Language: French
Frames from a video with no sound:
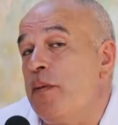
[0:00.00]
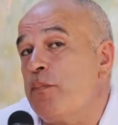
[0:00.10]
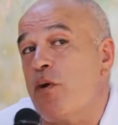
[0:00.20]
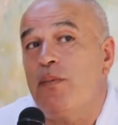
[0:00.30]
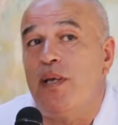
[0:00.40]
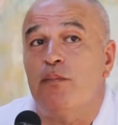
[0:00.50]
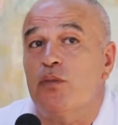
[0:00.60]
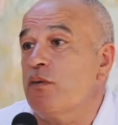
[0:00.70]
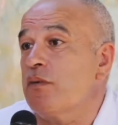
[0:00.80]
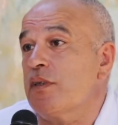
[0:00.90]
mêmes problèmes.
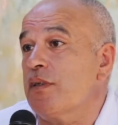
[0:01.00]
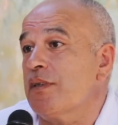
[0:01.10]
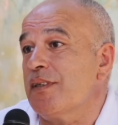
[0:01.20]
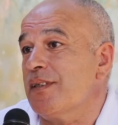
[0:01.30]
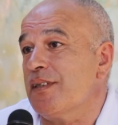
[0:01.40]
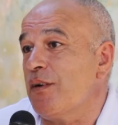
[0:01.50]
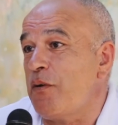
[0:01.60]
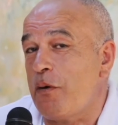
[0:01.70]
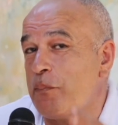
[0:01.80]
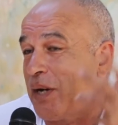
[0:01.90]
Donc euh,
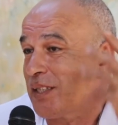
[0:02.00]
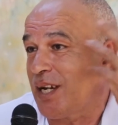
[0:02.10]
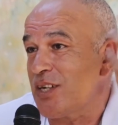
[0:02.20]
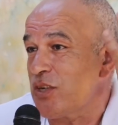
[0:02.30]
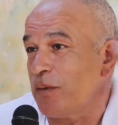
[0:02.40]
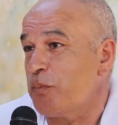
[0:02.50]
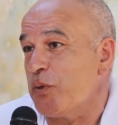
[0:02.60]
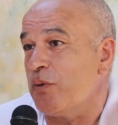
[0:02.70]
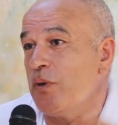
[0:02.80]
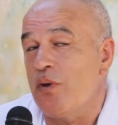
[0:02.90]
on partage un
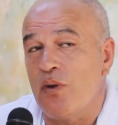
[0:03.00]
peu